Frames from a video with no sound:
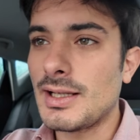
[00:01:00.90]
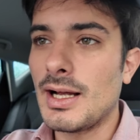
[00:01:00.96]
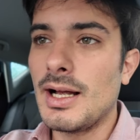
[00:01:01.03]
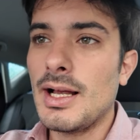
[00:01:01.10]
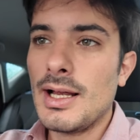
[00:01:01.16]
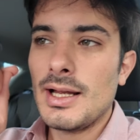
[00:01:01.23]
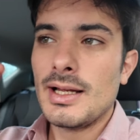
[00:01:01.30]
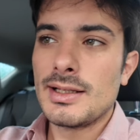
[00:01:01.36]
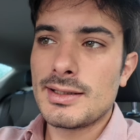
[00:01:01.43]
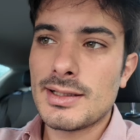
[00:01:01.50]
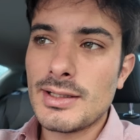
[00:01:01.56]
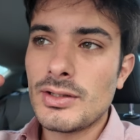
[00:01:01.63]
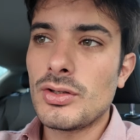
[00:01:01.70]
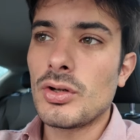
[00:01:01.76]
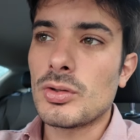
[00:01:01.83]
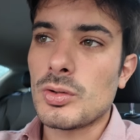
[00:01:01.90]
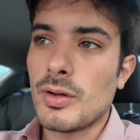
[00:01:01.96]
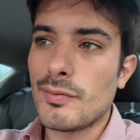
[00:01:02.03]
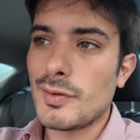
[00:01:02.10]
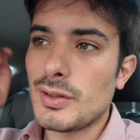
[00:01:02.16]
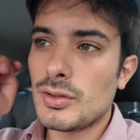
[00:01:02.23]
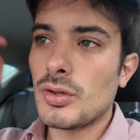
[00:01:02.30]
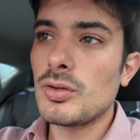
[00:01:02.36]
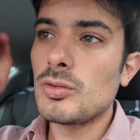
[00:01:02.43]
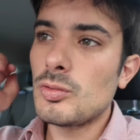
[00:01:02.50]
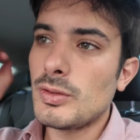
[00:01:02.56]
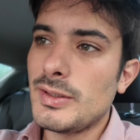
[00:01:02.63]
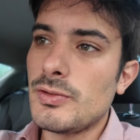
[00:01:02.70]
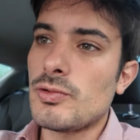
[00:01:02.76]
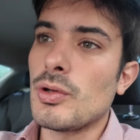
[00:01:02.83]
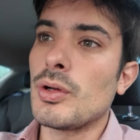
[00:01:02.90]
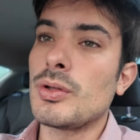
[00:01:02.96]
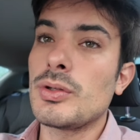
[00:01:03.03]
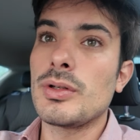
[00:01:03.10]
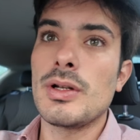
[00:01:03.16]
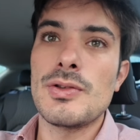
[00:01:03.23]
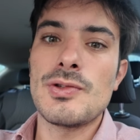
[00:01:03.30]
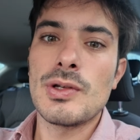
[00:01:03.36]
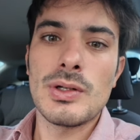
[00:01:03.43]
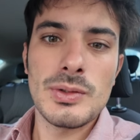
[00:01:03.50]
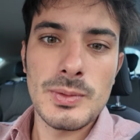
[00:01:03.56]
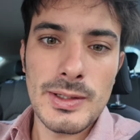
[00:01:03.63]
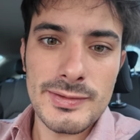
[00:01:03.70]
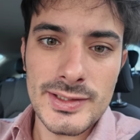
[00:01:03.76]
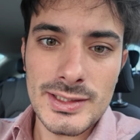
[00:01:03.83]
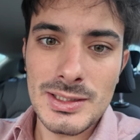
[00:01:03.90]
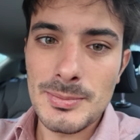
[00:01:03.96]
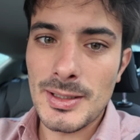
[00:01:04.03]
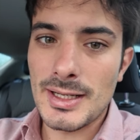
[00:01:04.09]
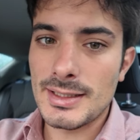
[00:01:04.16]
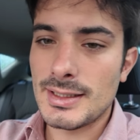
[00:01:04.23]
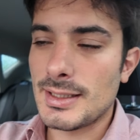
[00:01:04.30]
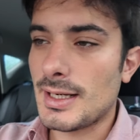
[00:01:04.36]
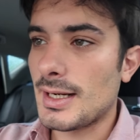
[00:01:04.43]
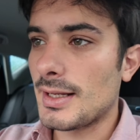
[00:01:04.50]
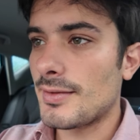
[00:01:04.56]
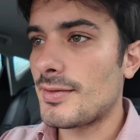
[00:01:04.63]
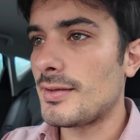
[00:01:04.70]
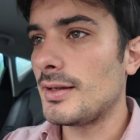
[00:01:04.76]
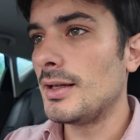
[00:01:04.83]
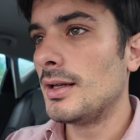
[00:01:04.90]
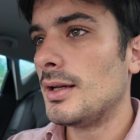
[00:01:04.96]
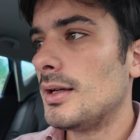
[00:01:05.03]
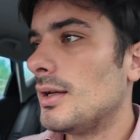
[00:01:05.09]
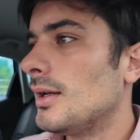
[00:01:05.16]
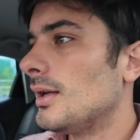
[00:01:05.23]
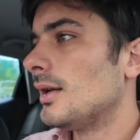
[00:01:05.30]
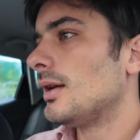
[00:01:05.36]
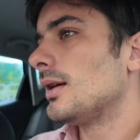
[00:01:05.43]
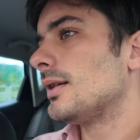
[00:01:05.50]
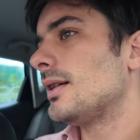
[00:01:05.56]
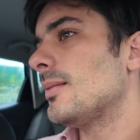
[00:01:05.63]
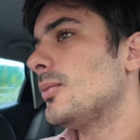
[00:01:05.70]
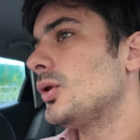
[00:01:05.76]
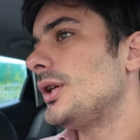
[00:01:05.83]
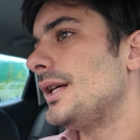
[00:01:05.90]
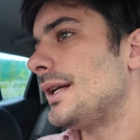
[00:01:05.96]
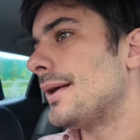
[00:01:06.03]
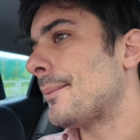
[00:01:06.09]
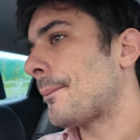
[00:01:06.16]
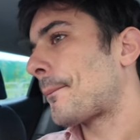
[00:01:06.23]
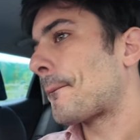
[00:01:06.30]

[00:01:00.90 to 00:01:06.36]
da 38 a 28 a 18 nel giro di una settimana ragazzi, da morire.